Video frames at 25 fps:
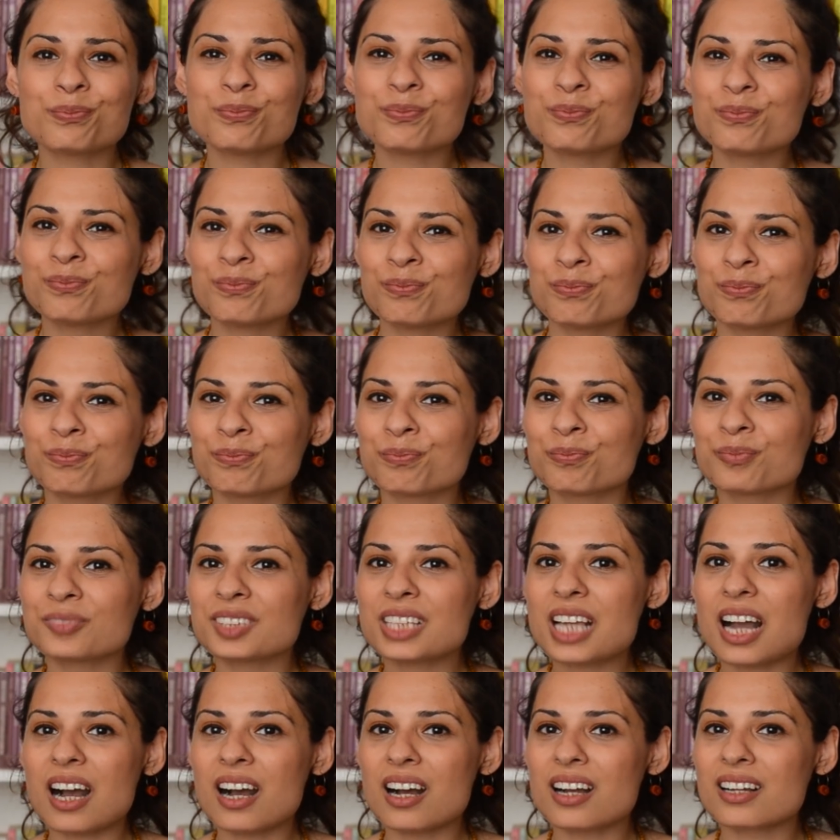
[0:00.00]

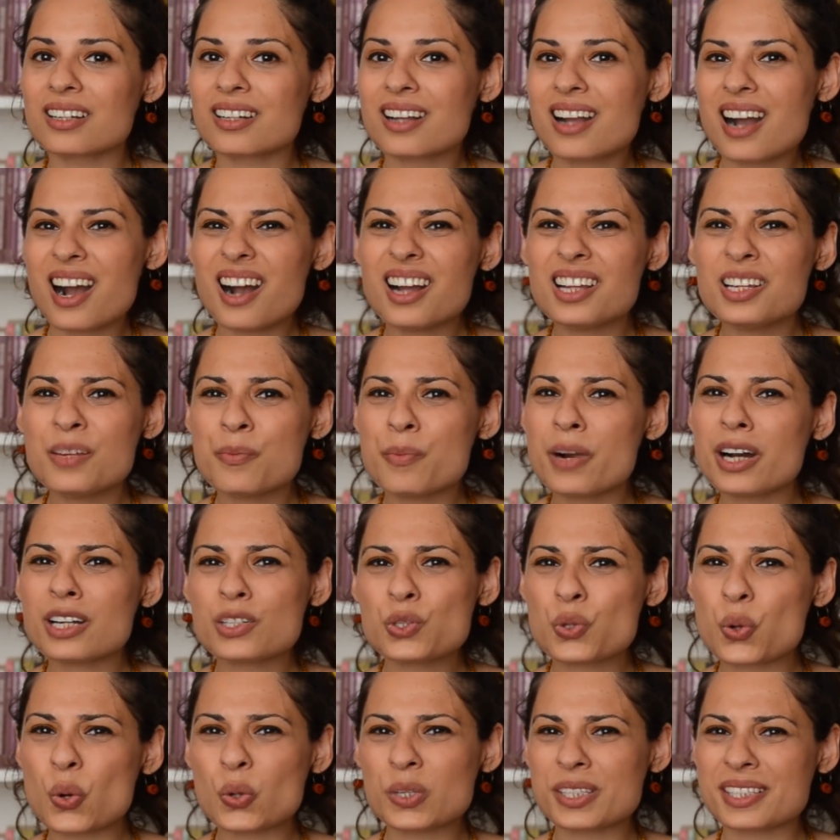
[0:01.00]
hmm, ya
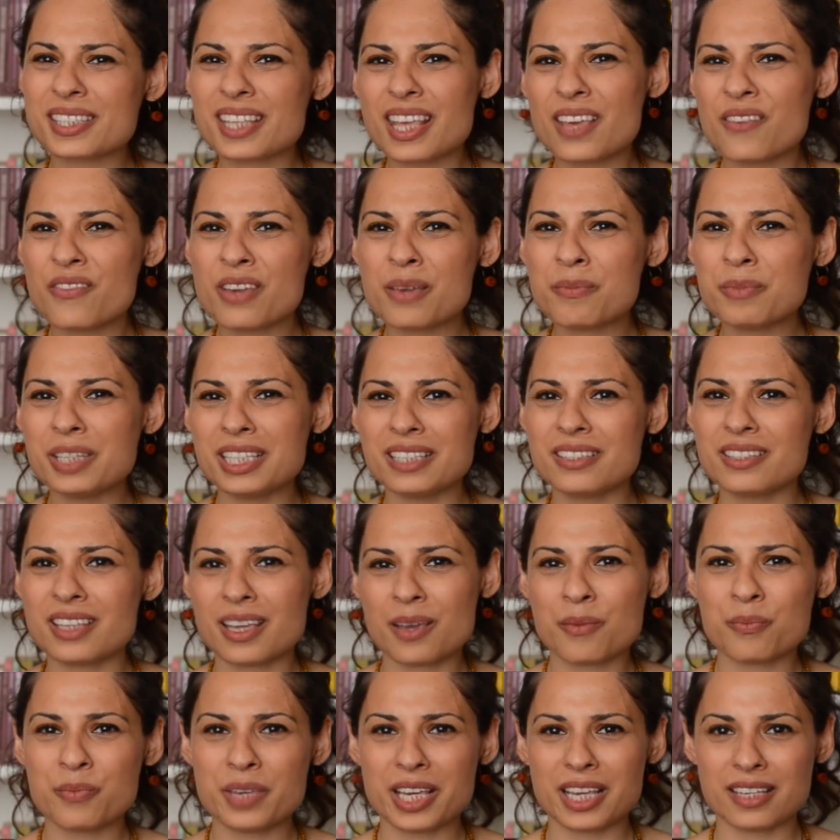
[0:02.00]
galiba çok
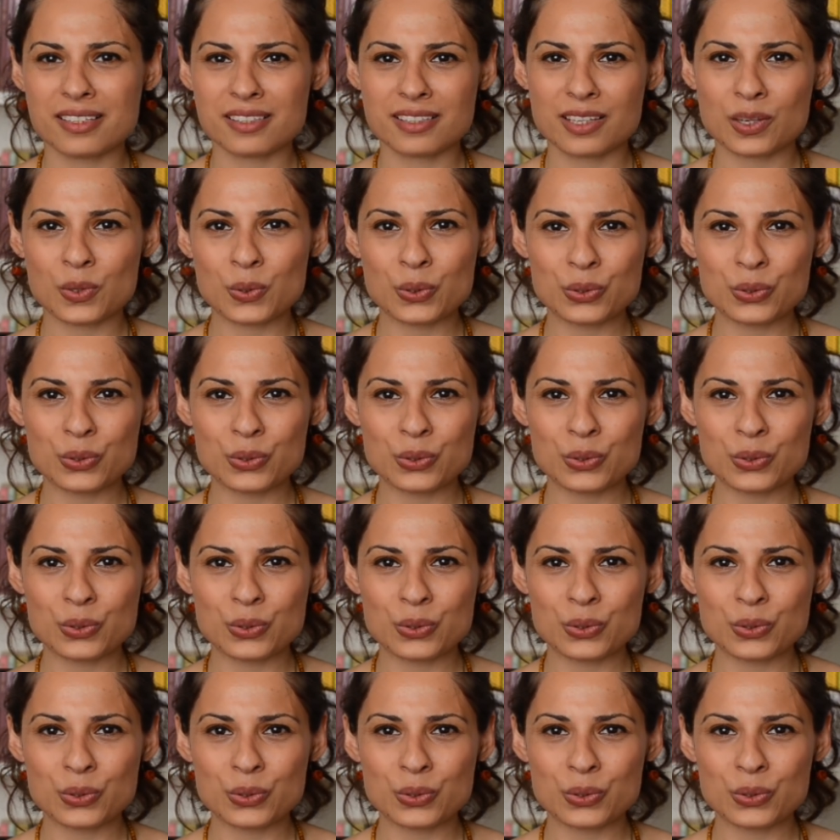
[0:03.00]
sevemeyeceğim bir eser